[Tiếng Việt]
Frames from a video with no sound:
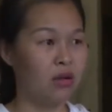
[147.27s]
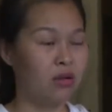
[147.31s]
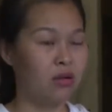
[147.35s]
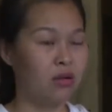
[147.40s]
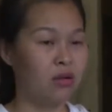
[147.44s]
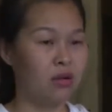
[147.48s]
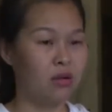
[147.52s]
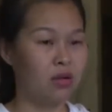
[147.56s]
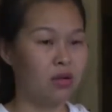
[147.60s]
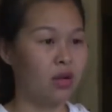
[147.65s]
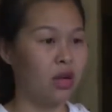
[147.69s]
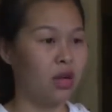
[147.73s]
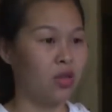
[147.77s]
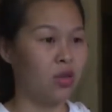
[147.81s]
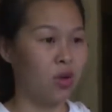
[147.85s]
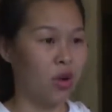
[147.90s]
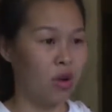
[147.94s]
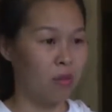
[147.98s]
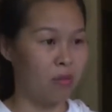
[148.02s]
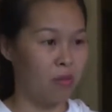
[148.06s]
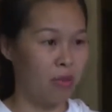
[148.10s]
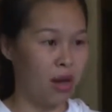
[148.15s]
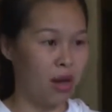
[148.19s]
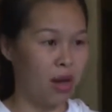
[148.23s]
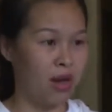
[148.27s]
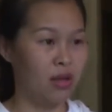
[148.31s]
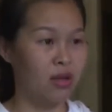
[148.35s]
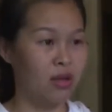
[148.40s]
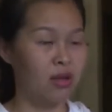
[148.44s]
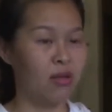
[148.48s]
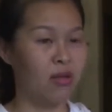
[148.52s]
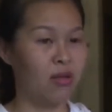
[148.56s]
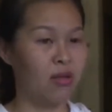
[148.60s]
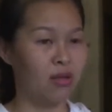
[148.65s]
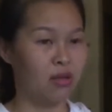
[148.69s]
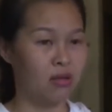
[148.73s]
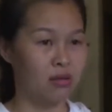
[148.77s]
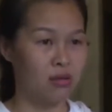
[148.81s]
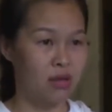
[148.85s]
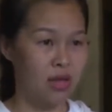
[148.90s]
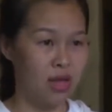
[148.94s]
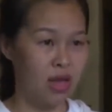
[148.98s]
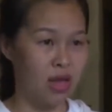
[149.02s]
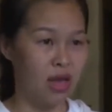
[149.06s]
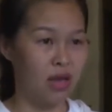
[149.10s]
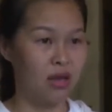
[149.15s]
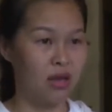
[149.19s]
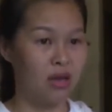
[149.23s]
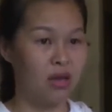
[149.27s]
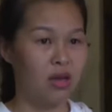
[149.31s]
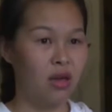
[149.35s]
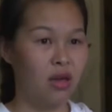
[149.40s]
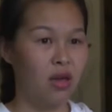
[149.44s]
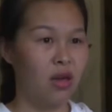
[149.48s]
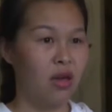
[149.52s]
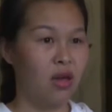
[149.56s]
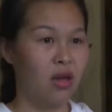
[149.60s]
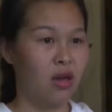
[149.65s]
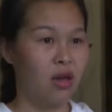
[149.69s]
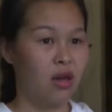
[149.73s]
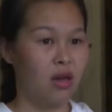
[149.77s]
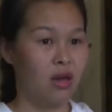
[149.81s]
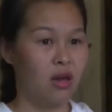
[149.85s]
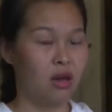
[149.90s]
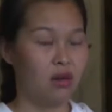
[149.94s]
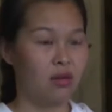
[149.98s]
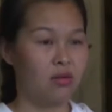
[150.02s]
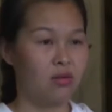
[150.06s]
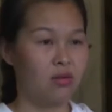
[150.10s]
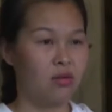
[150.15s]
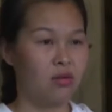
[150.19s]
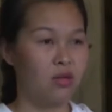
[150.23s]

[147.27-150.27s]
người rất là thoải mái rất là thư giãn à,